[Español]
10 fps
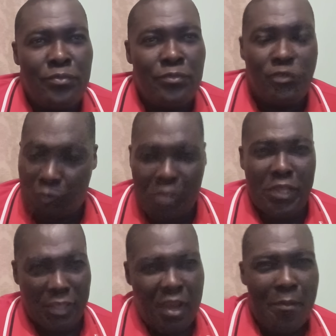Si
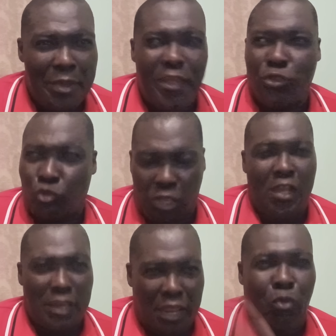verdaderamente usted
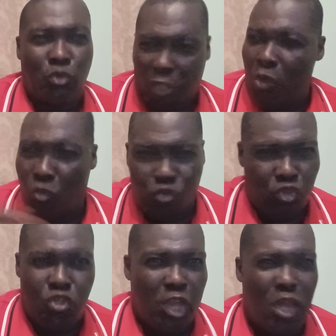cree que usted es un
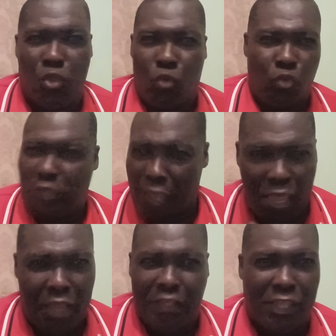cuchillero, que usted
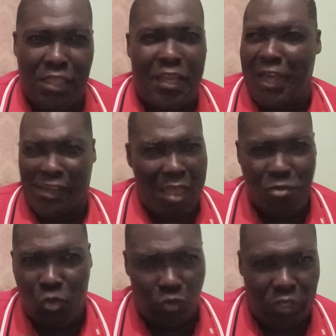es que tiene la
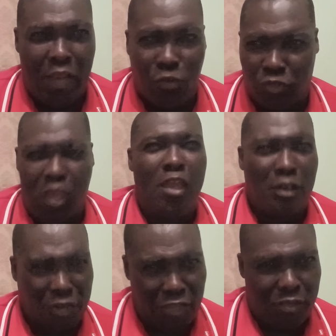radio, que usted, que usted,
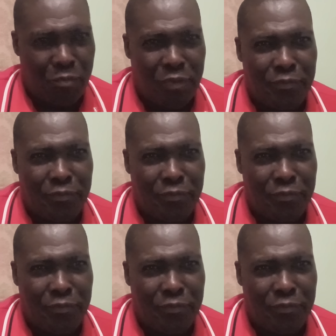réteme.